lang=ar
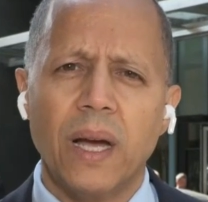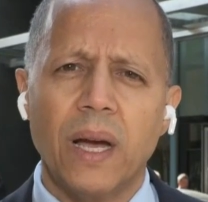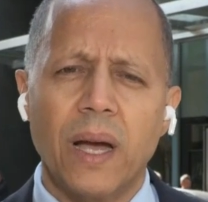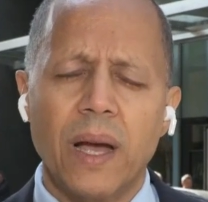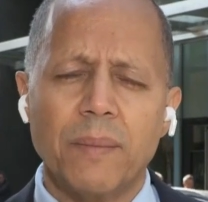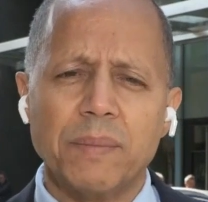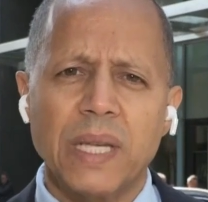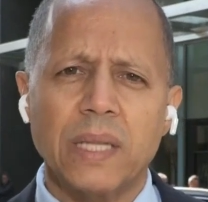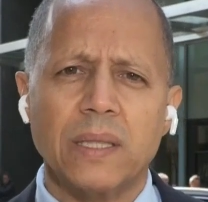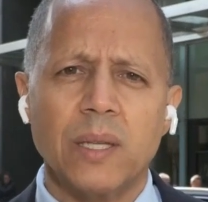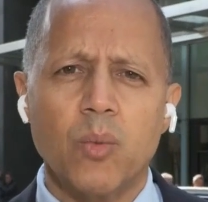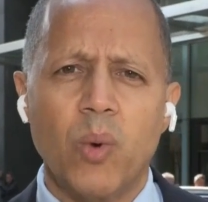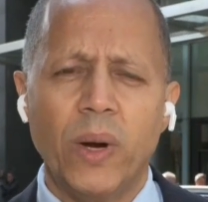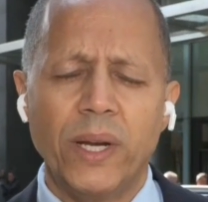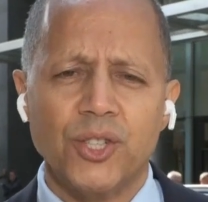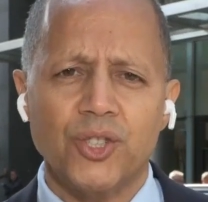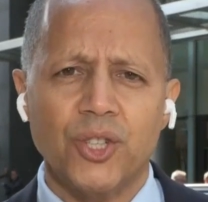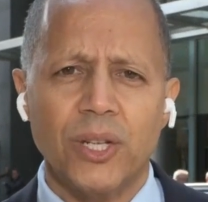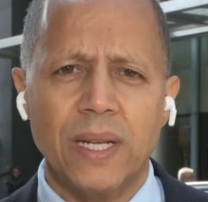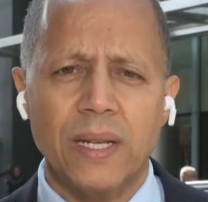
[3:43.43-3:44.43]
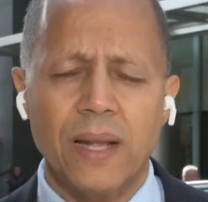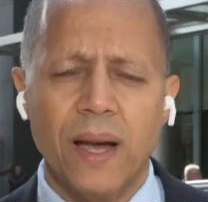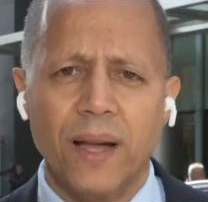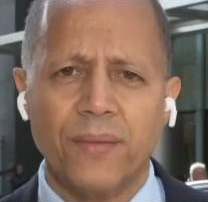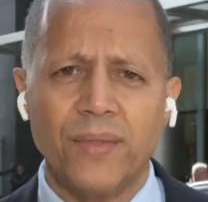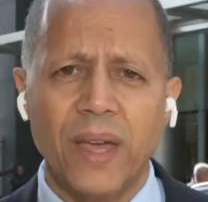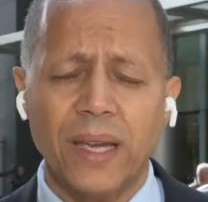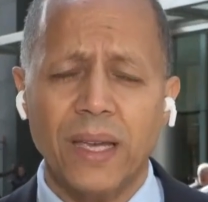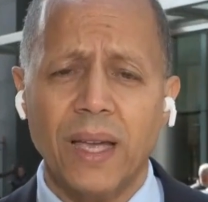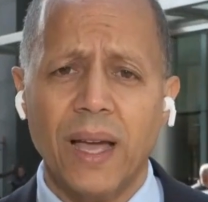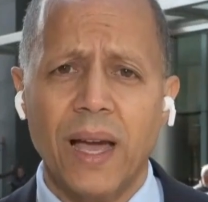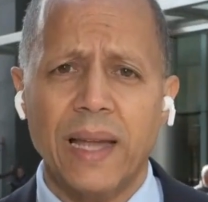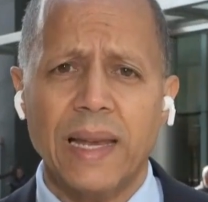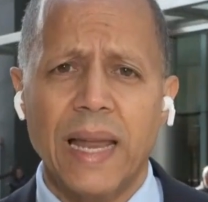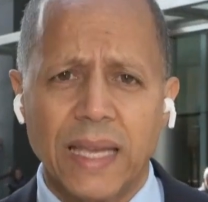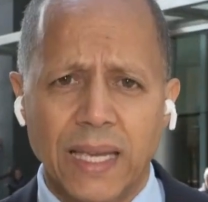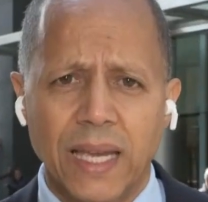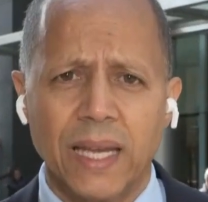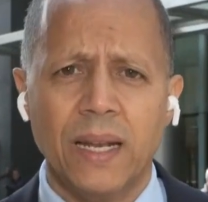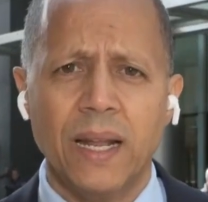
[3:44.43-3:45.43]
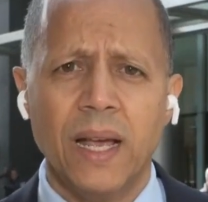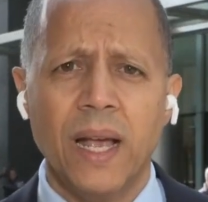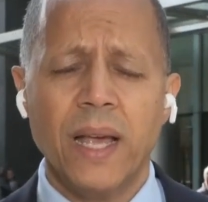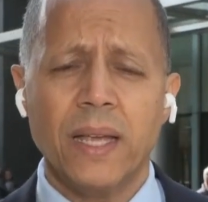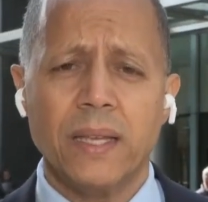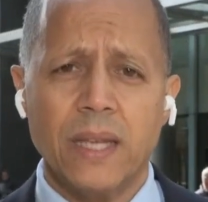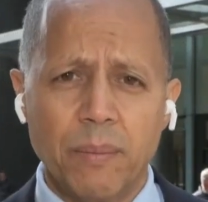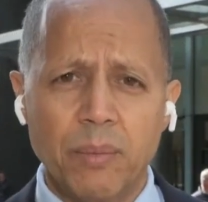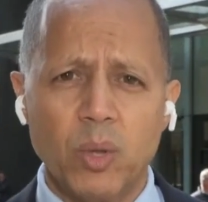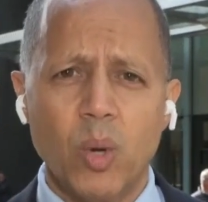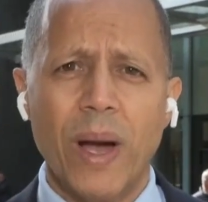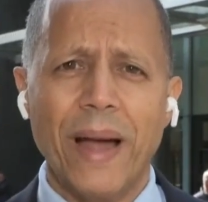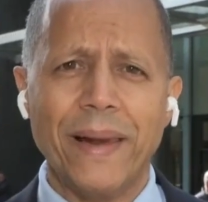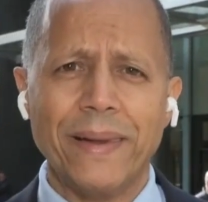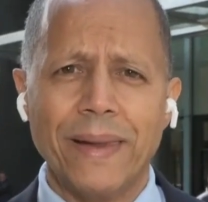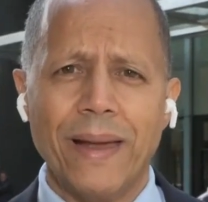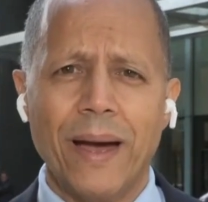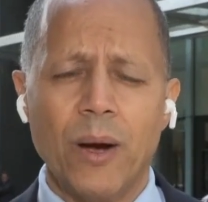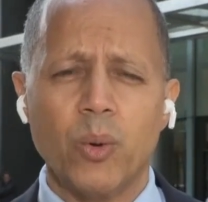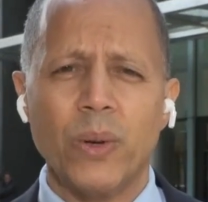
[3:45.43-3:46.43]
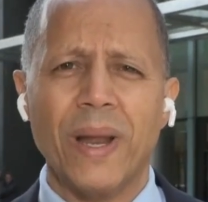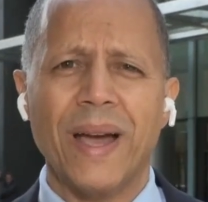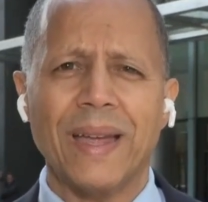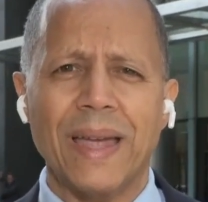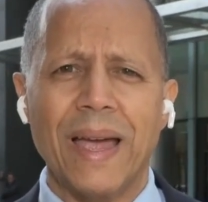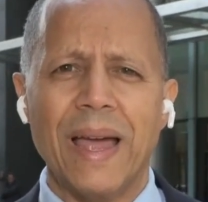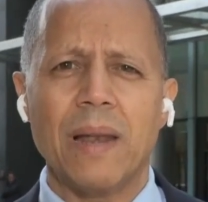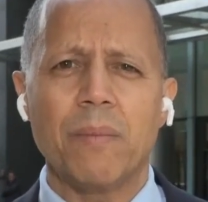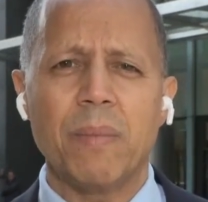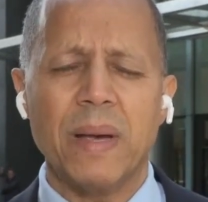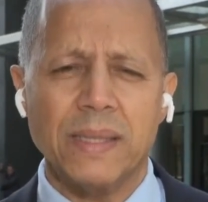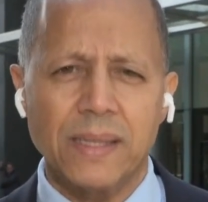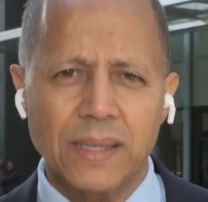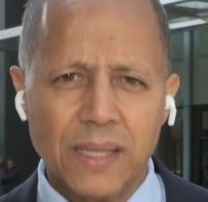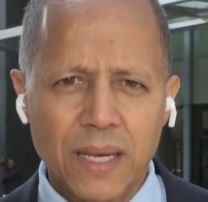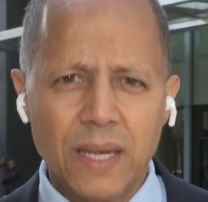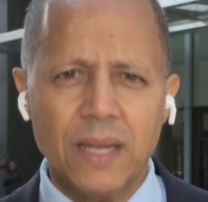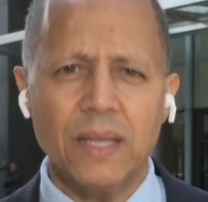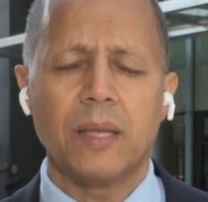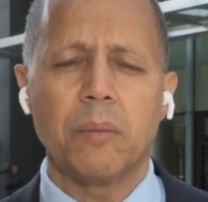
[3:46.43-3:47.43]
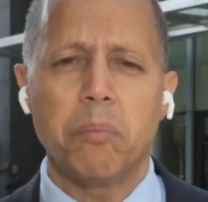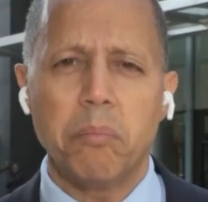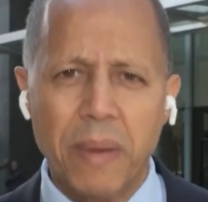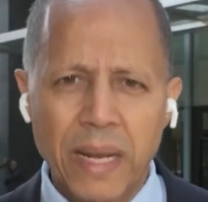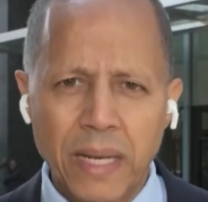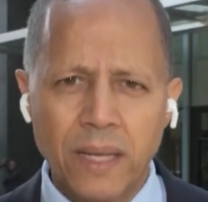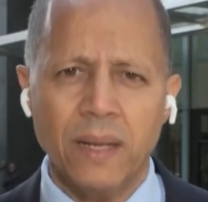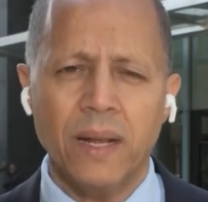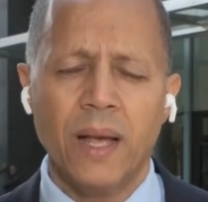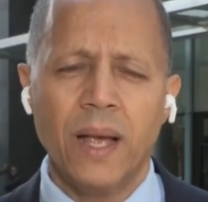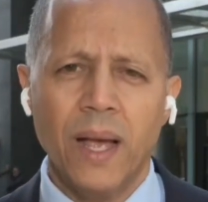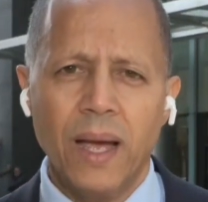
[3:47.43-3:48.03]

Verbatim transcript: 25 دقيقة لكن يبدو أن هناك المزيد من